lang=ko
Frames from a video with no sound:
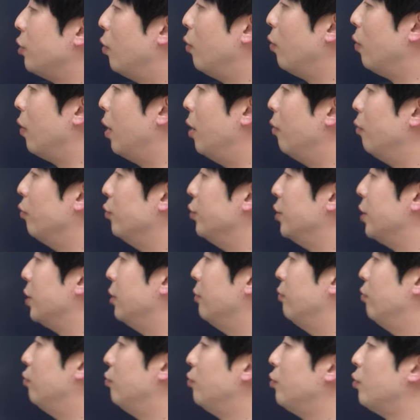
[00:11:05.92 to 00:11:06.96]
전광 문제를
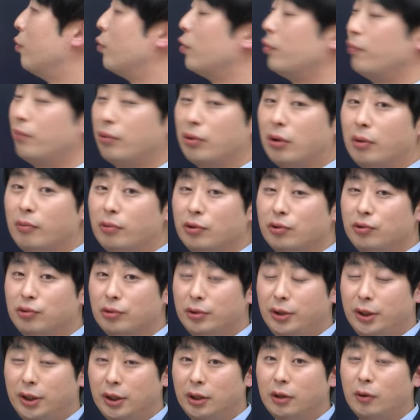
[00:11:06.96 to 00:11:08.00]
무료로 풀어볼
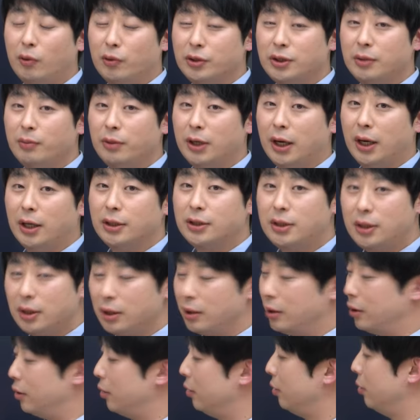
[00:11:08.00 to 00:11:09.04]
수 있는 곳입니다.
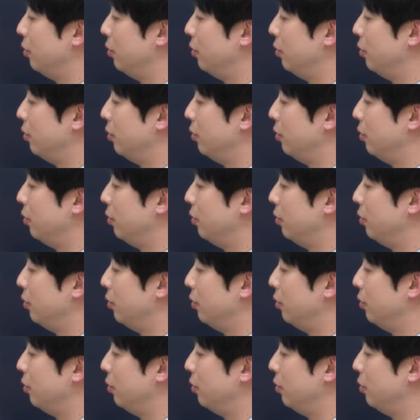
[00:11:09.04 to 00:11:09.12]
즉,